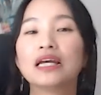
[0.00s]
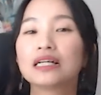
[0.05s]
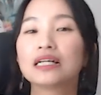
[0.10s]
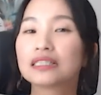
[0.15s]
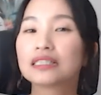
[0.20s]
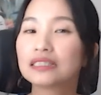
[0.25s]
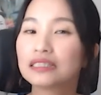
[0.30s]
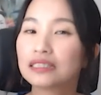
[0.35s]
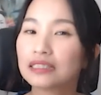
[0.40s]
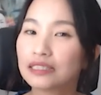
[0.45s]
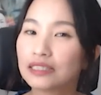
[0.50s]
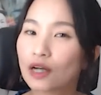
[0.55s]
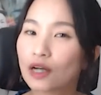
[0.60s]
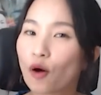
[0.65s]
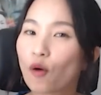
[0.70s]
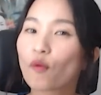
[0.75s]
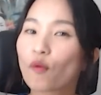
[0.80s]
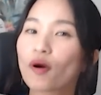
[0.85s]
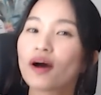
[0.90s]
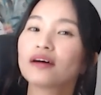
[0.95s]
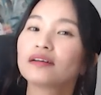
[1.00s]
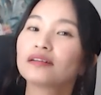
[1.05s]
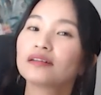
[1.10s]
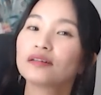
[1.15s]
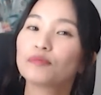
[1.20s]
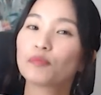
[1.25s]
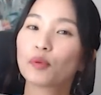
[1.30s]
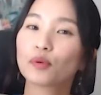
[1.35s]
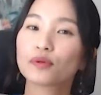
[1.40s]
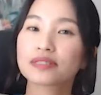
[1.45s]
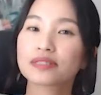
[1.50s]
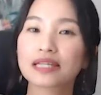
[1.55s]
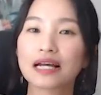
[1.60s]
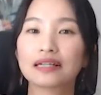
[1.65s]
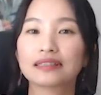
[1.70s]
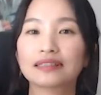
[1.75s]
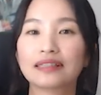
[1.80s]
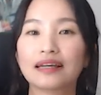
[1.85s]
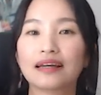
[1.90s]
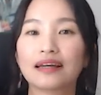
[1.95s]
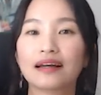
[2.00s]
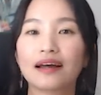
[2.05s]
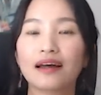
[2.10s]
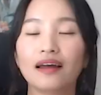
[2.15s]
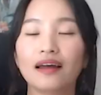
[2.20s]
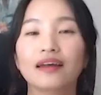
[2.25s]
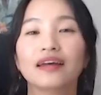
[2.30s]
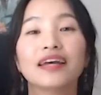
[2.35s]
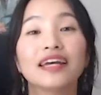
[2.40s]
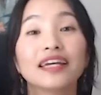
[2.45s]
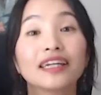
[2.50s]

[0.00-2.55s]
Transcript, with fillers: 그 영화를 본 상태가